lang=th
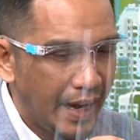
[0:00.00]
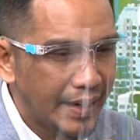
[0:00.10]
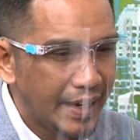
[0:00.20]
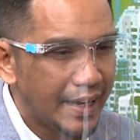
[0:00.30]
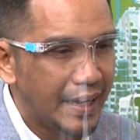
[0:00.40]
กา
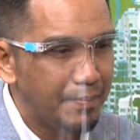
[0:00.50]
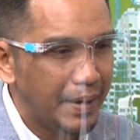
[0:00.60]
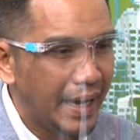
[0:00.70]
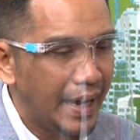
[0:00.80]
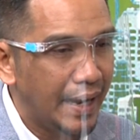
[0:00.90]
รแก้ไข
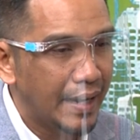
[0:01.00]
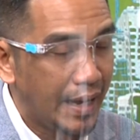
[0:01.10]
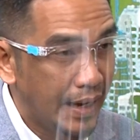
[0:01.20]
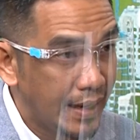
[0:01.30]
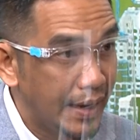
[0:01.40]
ปัญหา
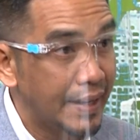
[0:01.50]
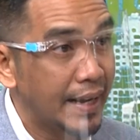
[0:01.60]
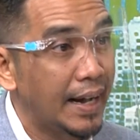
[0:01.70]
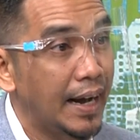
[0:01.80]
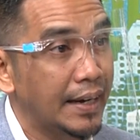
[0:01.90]
ขาดแคลน
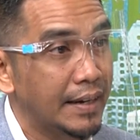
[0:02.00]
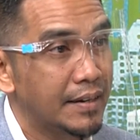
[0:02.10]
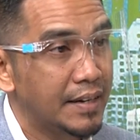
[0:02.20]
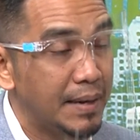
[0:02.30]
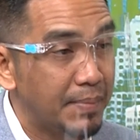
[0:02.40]
แรงงาน
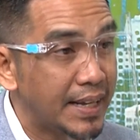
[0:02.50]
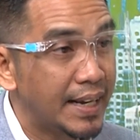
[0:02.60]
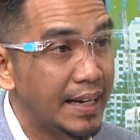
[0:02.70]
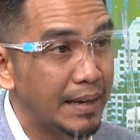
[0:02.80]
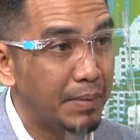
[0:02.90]
ในประ
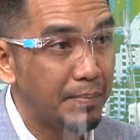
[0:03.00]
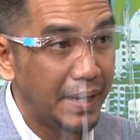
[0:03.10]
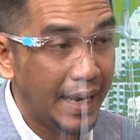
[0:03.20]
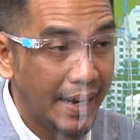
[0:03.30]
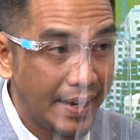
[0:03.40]
เทศนี่เป็น
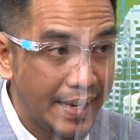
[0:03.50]
ปัญหา